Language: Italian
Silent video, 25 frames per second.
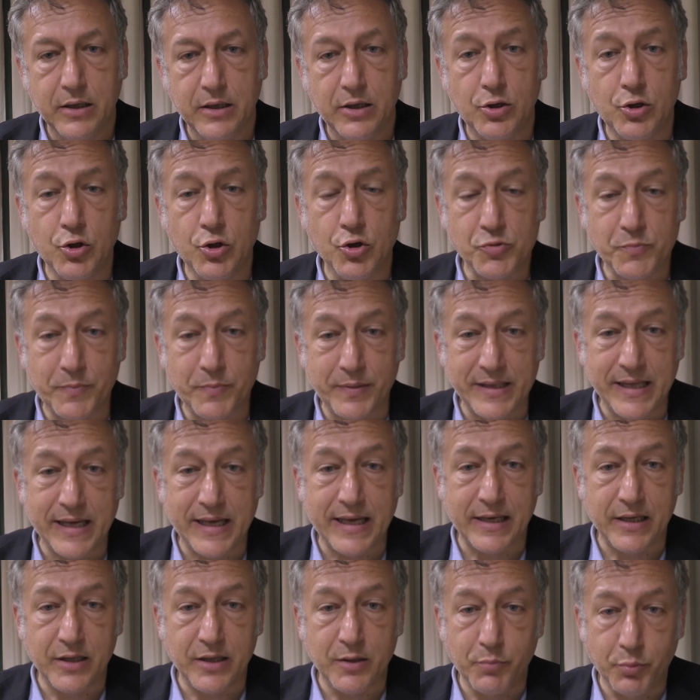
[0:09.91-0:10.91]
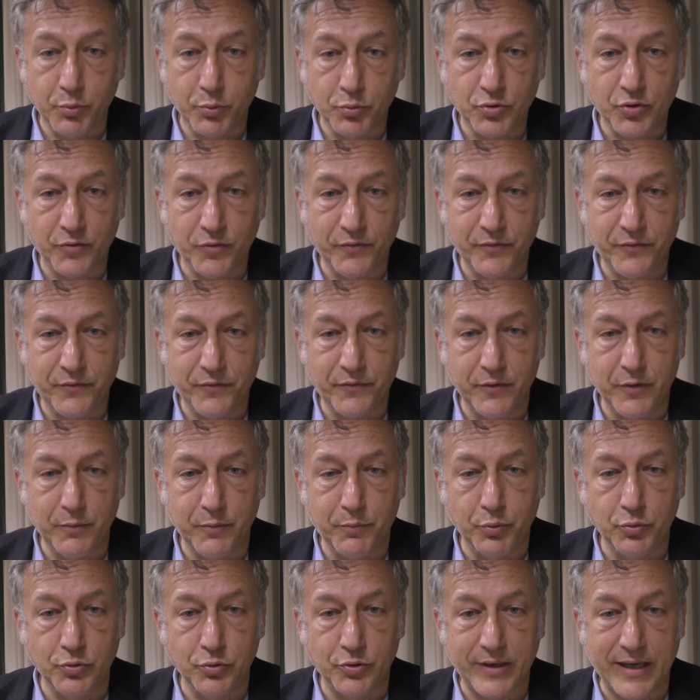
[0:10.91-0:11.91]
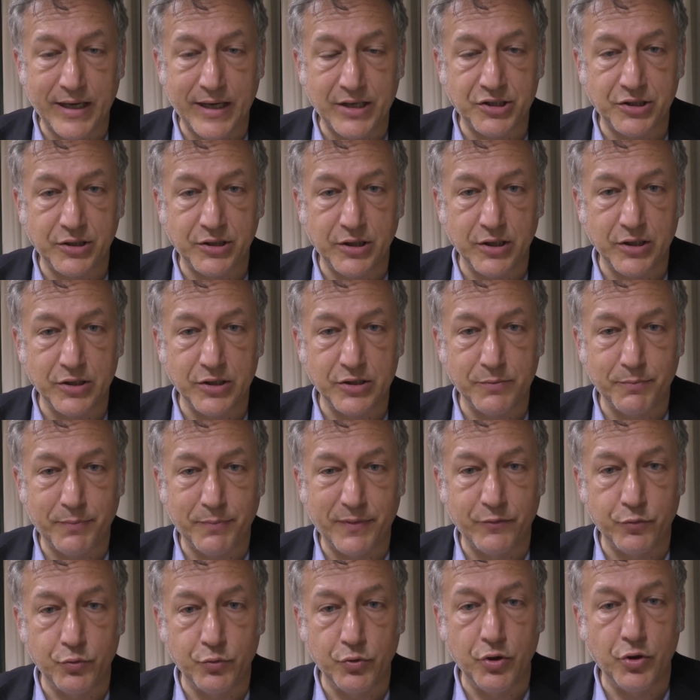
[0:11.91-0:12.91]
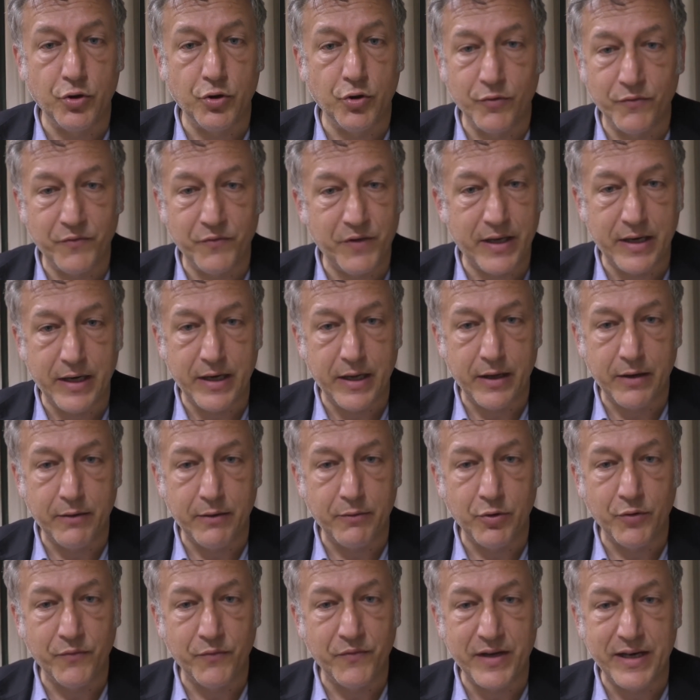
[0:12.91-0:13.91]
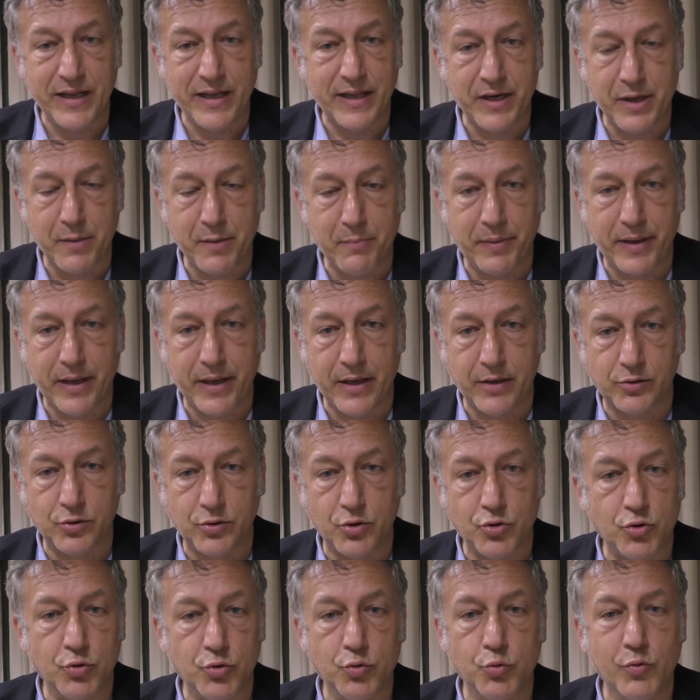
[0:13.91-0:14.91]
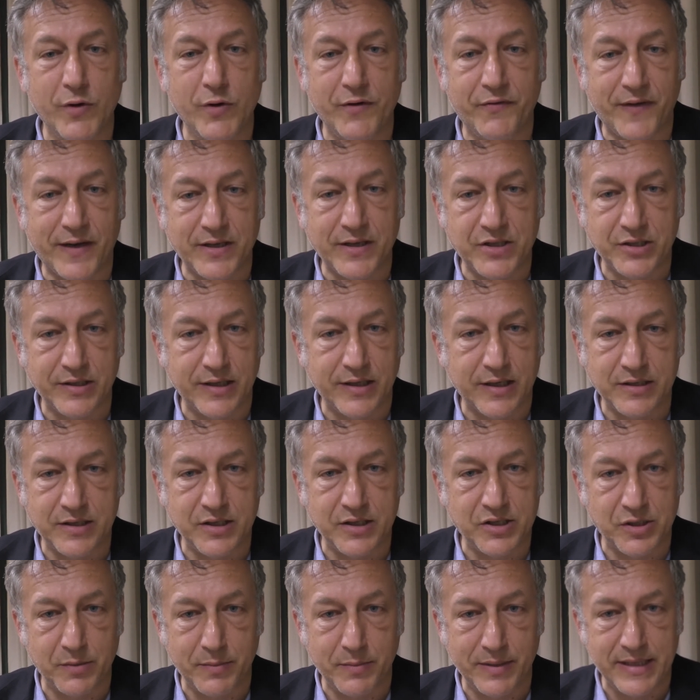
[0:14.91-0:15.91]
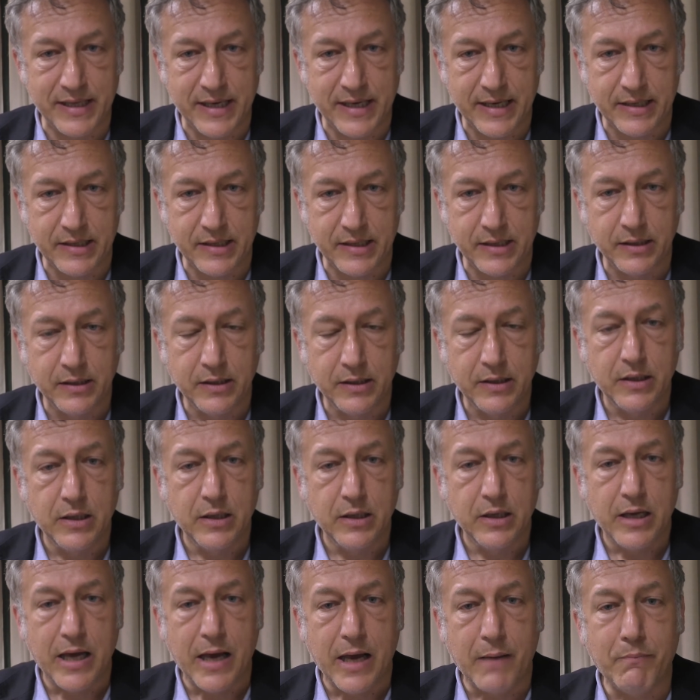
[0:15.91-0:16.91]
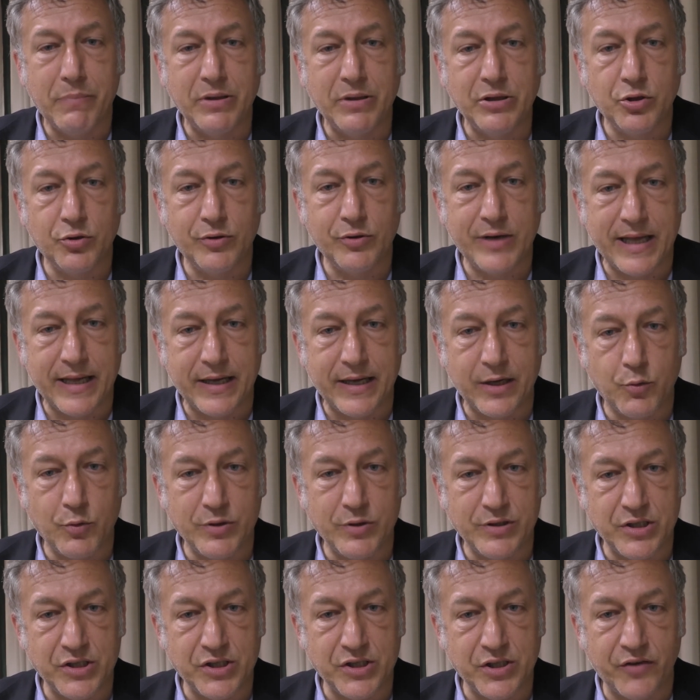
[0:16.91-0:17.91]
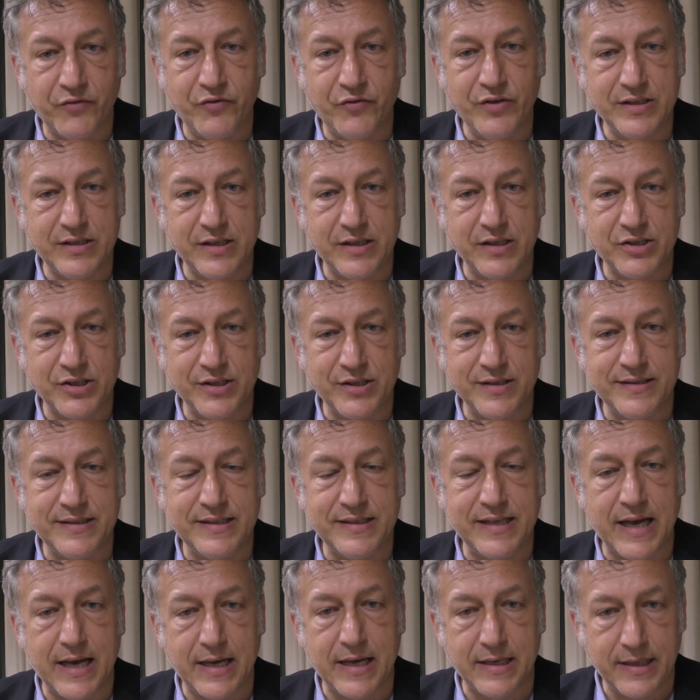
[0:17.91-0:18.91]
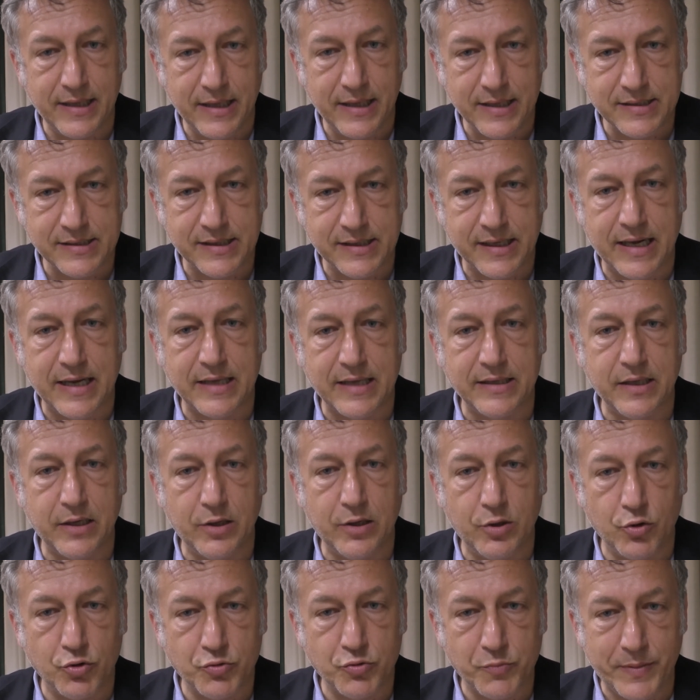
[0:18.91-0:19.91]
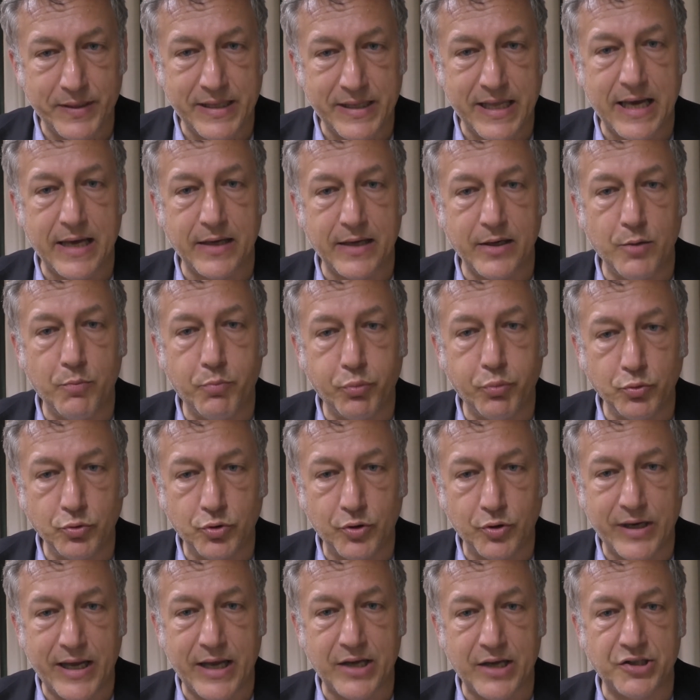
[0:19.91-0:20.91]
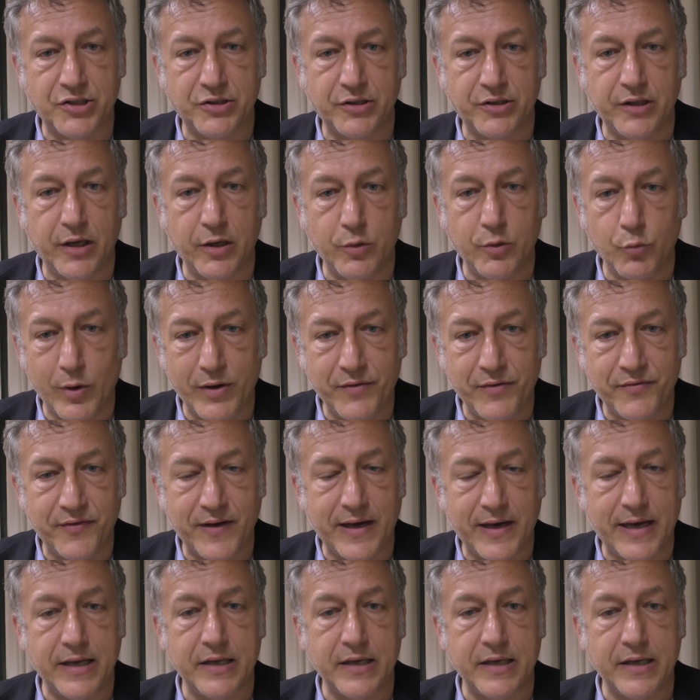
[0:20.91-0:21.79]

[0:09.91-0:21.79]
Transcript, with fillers: gli ospedali, il punto, il punto nascita di Pavullo non viene, non viene riaperto. Sono due facce della stessa medaglia. Abbandonare questi servizi essenziali, le strade, l'ospedale, il punto nascita, il wifi,